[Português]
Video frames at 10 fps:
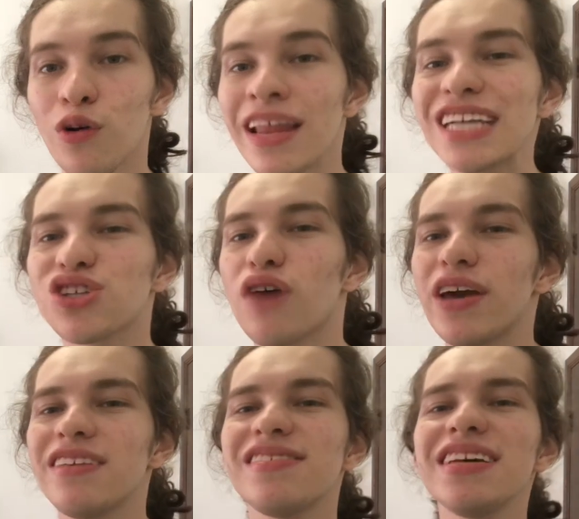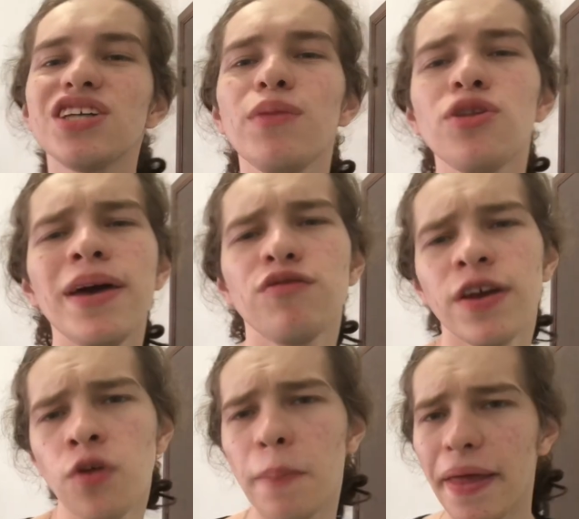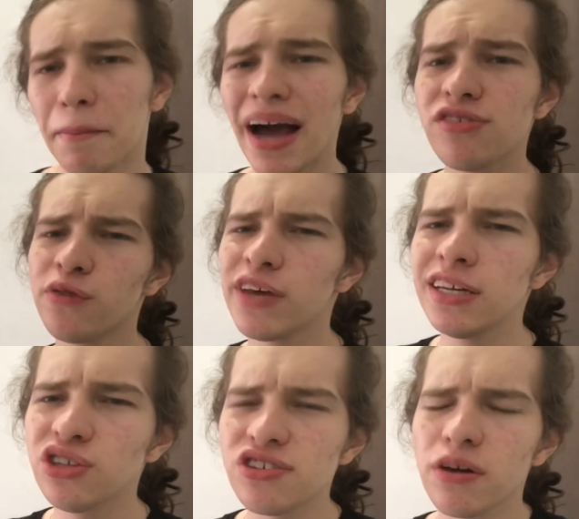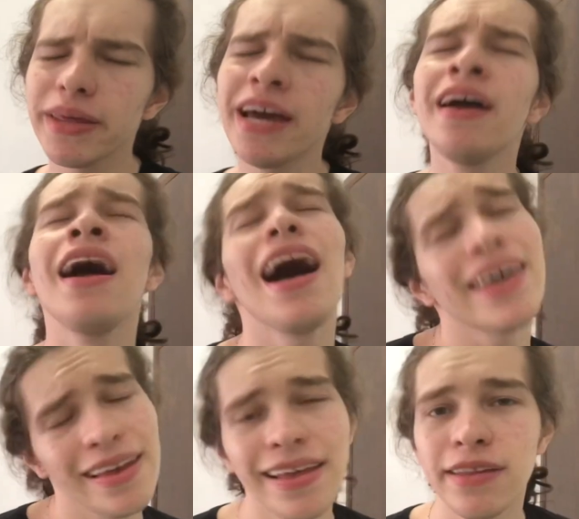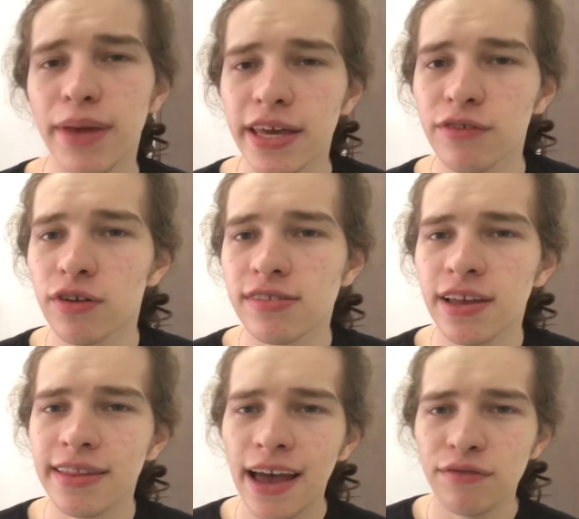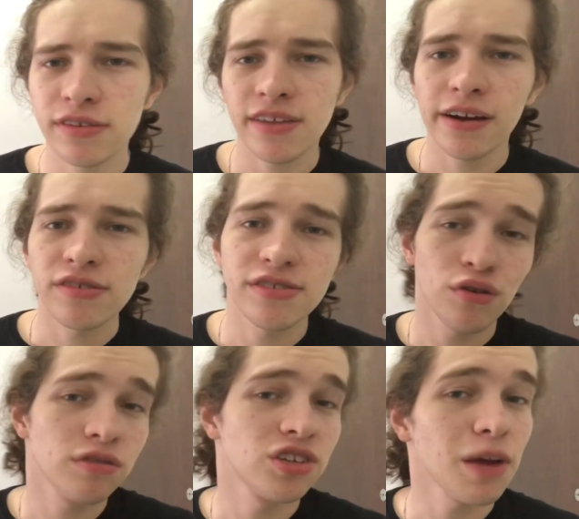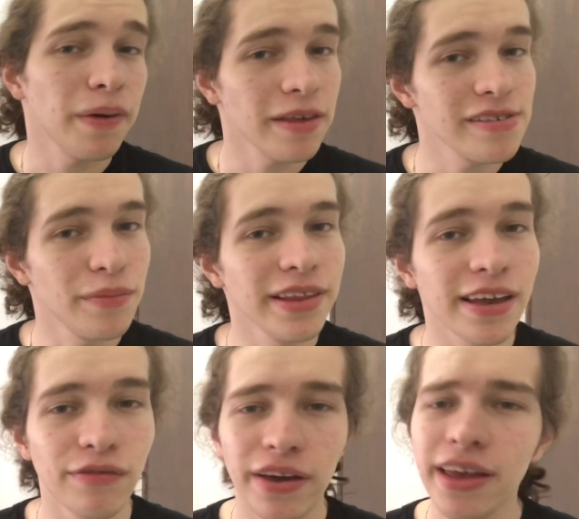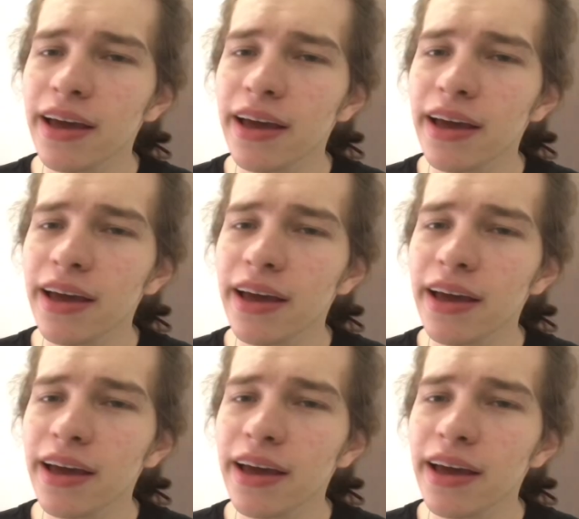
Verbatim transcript: Olá, jovens, Seja muito bem-vindo para mais um vídeo sobre aquele anime que você deve estar ansioso já para a semana que vem.